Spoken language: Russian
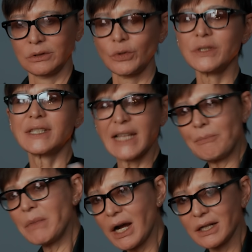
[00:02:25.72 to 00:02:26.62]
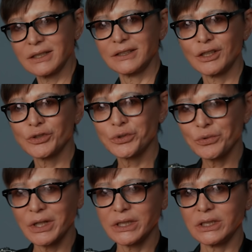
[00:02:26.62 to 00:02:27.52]
то есть замах, на
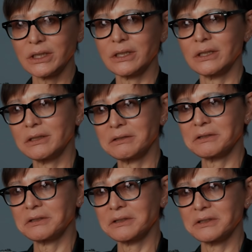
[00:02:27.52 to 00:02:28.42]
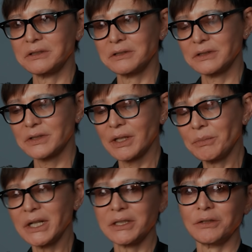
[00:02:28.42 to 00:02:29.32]
что они э,
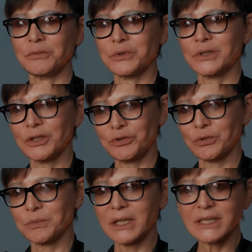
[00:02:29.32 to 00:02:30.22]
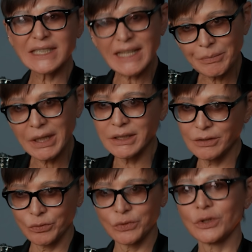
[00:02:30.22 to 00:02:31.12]
замахиваются, о чем они
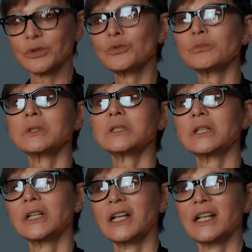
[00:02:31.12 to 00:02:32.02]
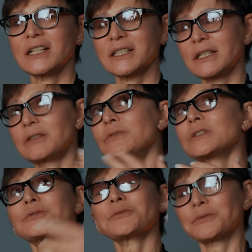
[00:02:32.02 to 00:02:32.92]
замахиваются думать,
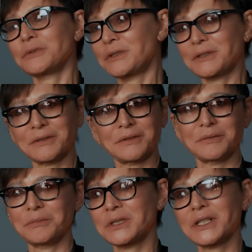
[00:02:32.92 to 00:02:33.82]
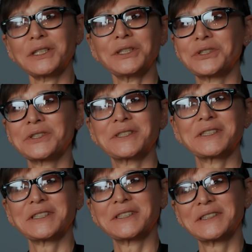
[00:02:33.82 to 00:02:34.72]
соответствует бесконечности.
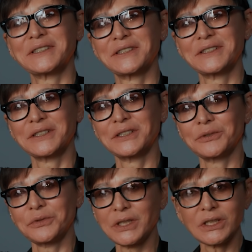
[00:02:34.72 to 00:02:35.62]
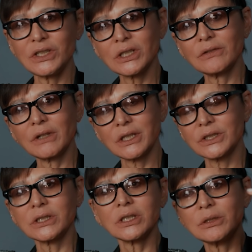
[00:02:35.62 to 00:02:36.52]
То есть они не
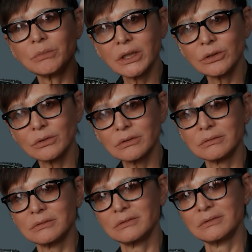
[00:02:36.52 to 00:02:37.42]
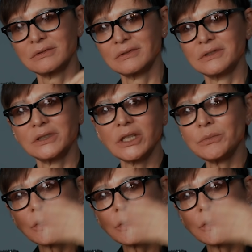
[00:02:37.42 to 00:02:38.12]
говорят, это не мое, я не